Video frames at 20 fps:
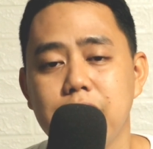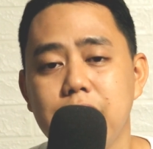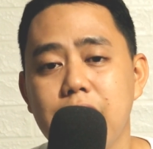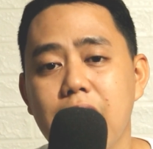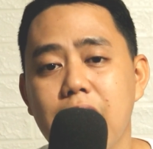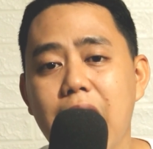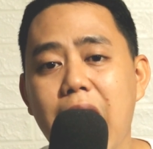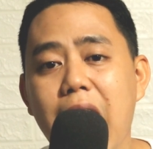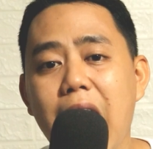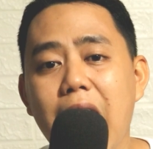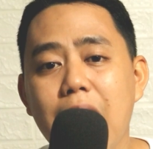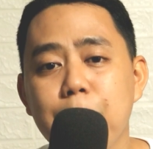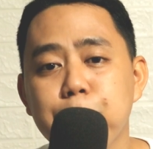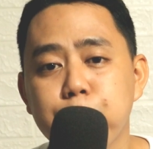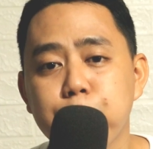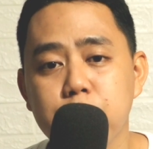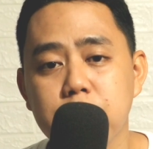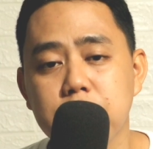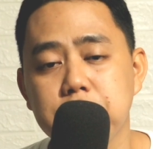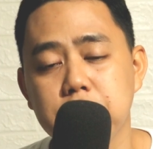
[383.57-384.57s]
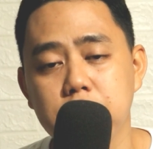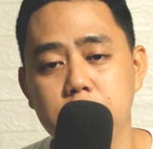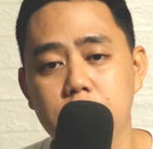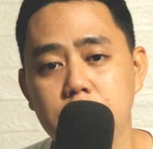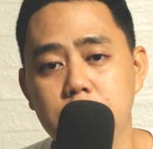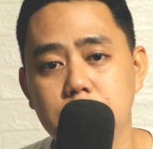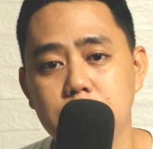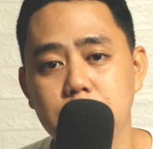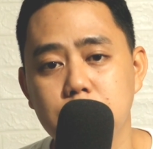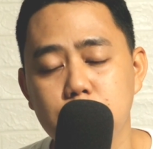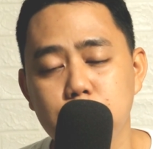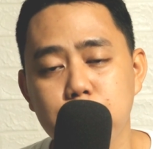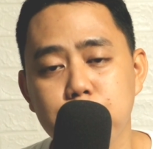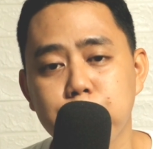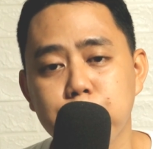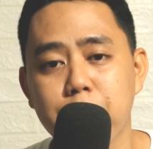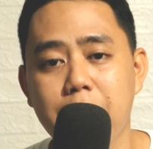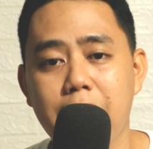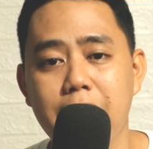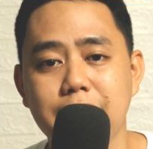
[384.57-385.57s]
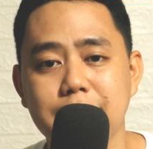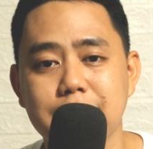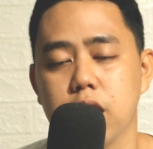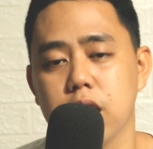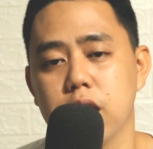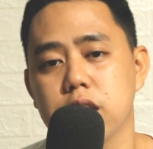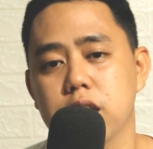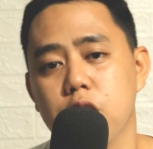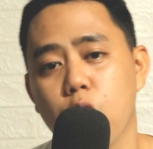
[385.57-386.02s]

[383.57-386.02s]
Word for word: nag-a-appreciate yung price.